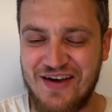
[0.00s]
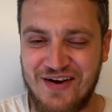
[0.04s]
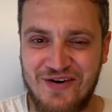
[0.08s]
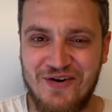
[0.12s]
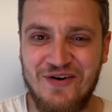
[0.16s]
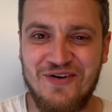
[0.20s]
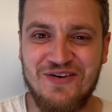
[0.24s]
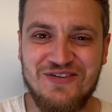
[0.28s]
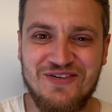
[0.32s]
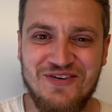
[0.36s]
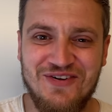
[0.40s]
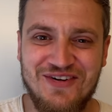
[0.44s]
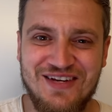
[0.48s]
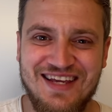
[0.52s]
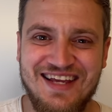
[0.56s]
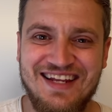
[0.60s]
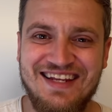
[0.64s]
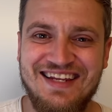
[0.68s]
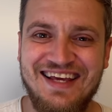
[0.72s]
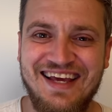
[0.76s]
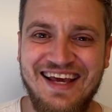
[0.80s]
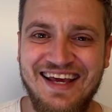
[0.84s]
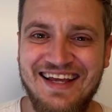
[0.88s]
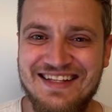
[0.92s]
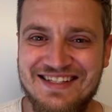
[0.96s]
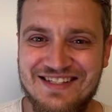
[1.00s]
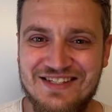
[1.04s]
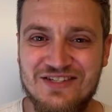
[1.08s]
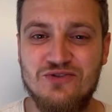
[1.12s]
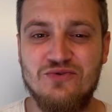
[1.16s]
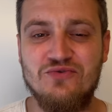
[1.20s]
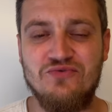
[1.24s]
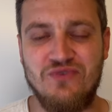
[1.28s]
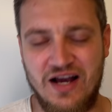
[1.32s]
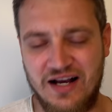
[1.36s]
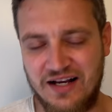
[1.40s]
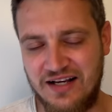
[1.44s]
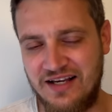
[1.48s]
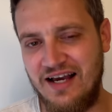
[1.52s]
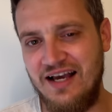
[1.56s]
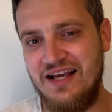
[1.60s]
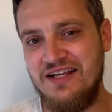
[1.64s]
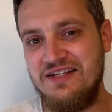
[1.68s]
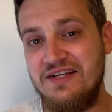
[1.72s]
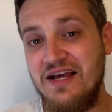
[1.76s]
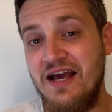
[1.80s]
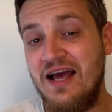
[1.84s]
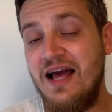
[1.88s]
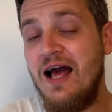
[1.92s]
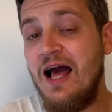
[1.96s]
wir kontrollieren die Grenze zu Frankreich,
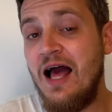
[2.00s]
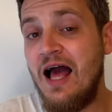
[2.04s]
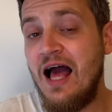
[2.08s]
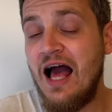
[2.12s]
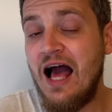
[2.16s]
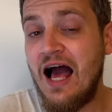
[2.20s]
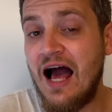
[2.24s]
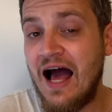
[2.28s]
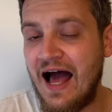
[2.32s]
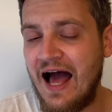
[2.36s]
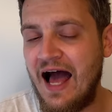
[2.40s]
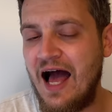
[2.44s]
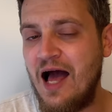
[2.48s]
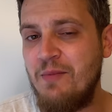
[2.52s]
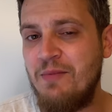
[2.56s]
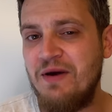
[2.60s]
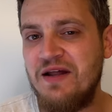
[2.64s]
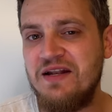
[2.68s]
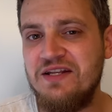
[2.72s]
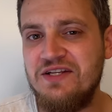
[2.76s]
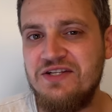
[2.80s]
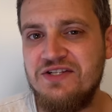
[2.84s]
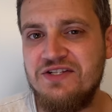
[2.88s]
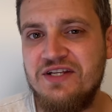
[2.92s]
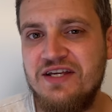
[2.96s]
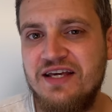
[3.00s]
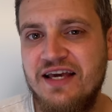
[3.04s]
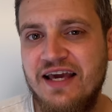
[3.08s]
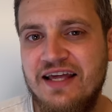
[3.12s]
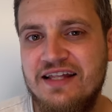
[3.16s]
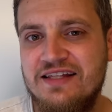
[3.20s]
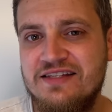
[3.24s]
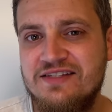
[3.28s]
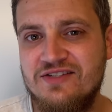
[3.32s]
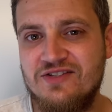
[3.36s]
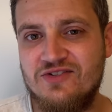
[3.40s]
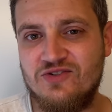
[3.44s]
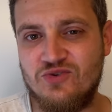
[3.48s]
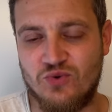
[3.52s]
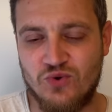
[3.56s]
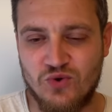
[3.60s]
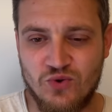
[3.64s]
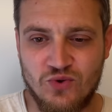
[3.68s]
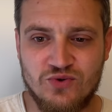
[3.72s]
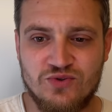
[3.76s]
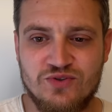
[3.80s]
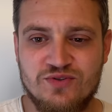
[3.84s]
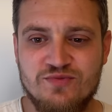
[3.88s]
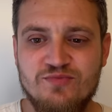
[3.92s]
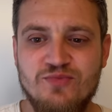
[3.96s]
aber nicht die Grenze zu
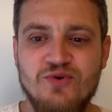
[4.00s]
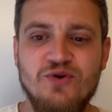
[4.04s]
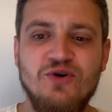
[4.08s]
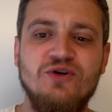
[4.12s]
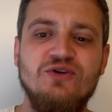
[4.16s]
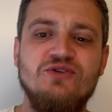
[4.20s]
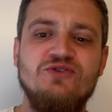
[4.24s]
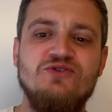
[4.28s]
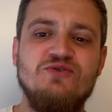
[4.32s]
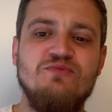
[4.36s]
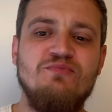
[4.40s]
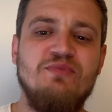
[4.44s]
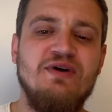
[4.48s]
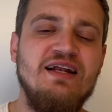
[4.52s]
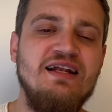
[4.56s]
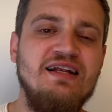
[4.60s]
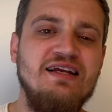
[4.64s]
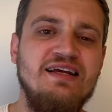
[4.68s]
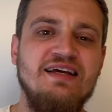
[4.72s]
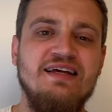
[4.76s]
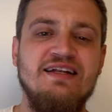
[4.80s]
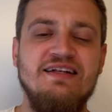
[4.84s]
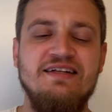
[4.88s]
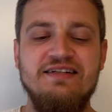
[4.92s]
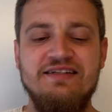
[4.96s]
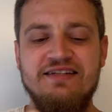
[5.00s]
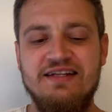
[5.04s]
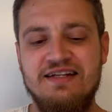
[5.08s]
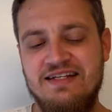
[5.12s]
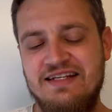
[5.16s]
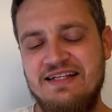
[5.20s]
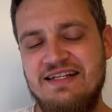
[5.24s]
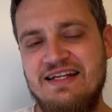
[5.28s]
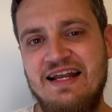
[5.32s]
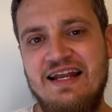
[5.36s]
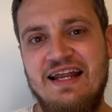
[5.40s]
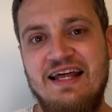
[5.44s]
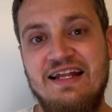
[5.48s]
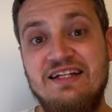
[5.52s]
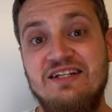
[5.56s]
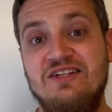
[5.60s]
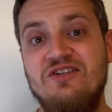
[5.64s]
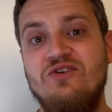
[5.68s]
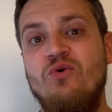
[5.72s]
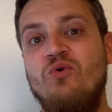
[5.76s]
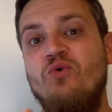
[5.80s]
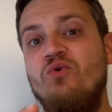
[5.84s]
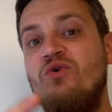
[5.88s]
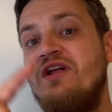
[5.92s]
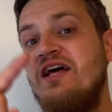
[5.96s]
Luxemburg, zu Belgien, den Niederlanden
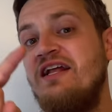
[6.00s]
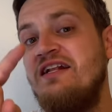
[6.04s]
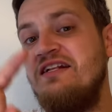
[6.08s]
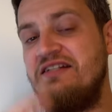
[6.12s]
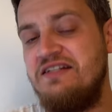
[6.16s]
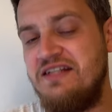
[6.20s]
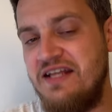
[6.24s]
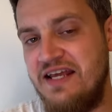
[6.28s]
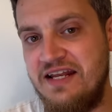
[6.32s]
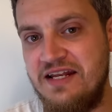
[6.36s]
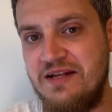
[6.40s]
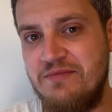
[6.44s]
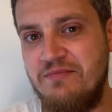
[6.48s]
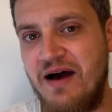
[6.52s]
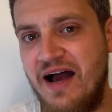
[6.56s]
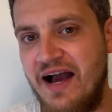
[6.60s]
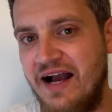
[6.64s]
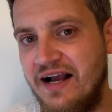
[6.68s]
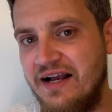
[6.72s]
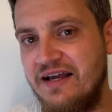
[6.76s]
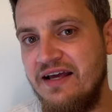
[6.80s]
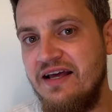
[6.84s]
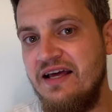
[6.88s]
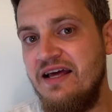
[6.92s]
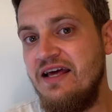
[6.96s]
oder Dänemark.